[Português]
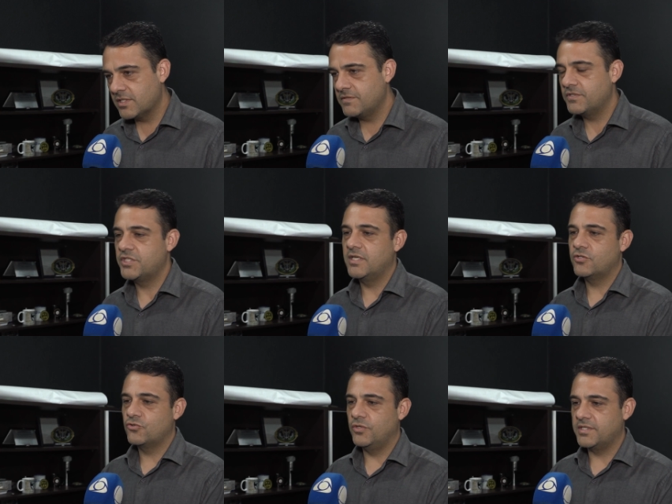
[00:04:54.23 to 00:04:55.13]
das
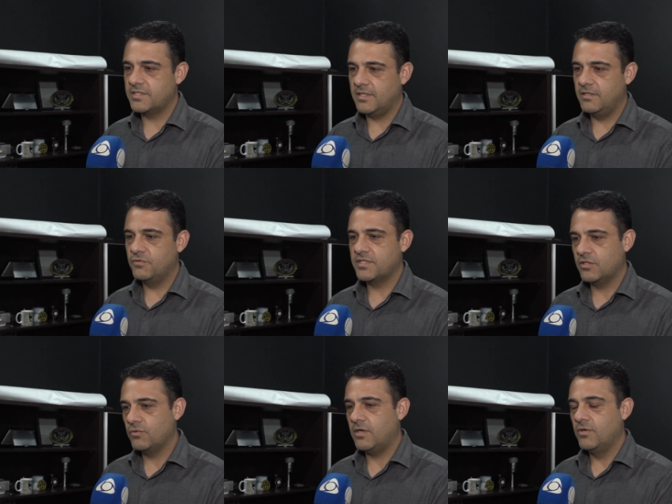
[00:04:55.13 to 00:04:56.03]
investigações a nível
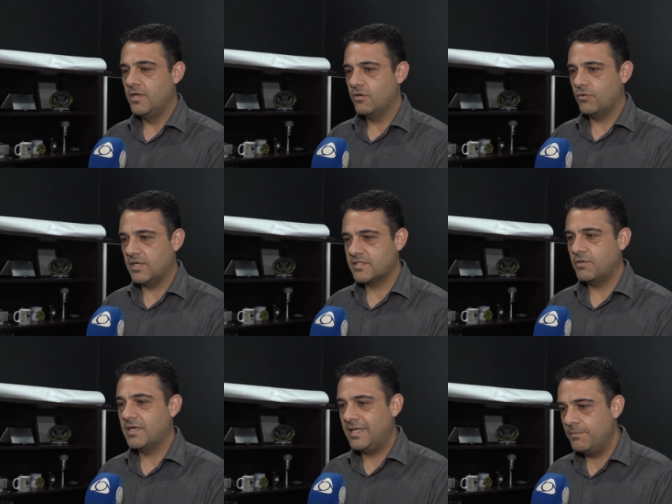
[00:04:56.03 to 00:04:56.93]
estadual com
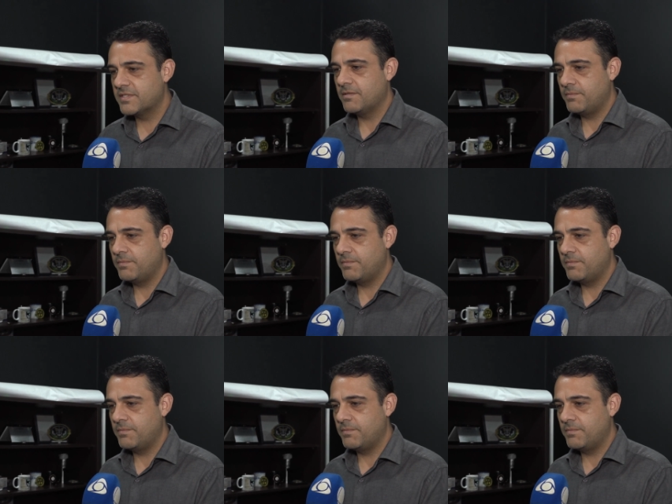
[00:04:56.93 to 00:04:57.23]
relação a crimes